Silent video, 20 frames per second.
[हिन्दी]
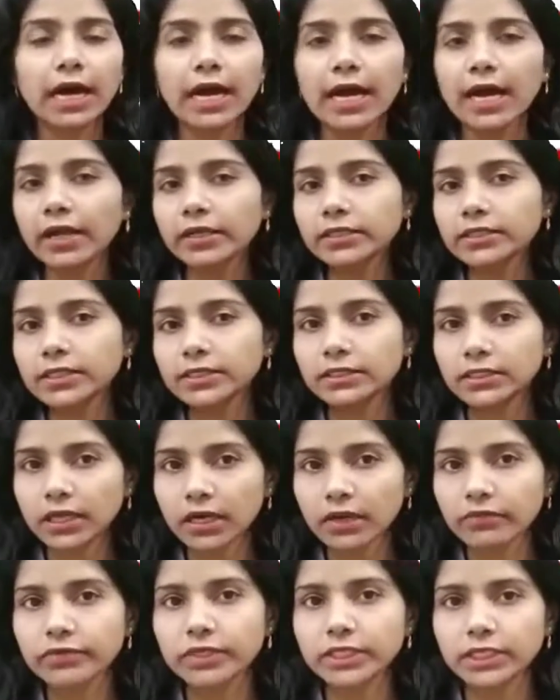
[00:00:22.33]
हायर
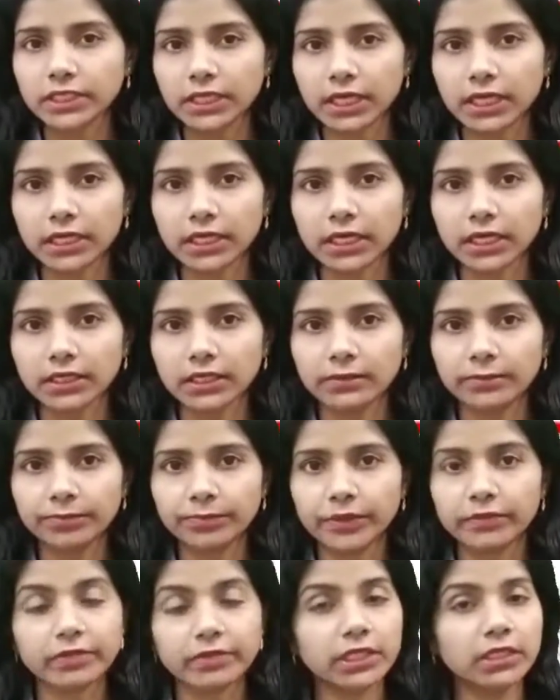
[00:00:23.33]
सेंटर रेफर किया गया है
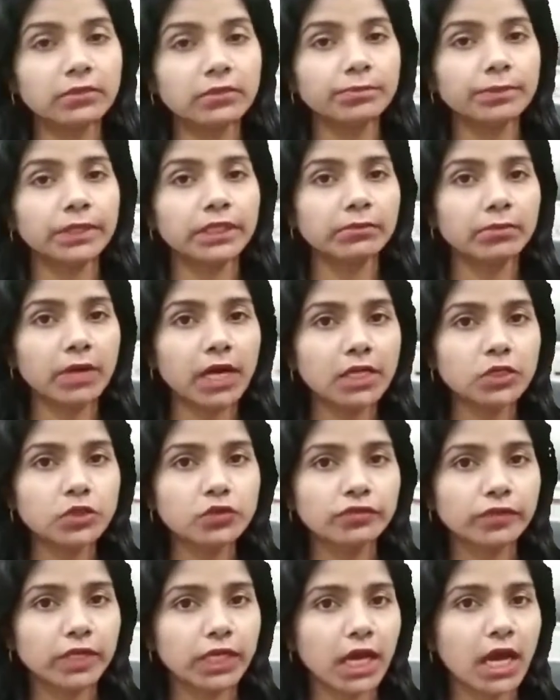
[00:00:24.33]
वहीं
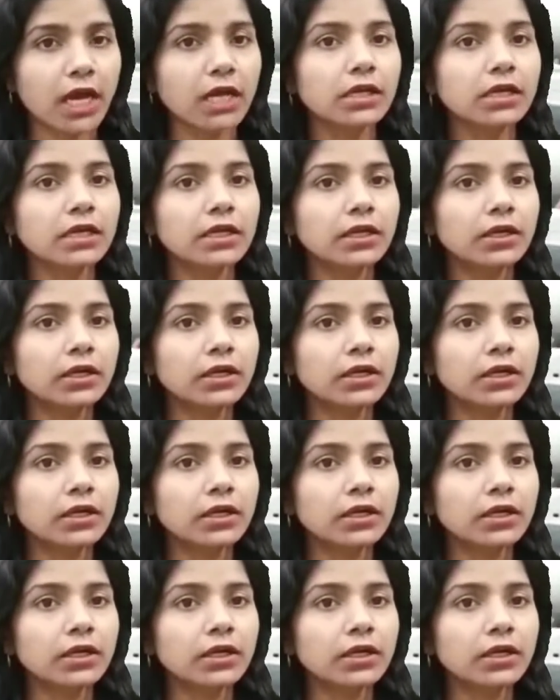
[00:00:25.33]
बदमाश फरार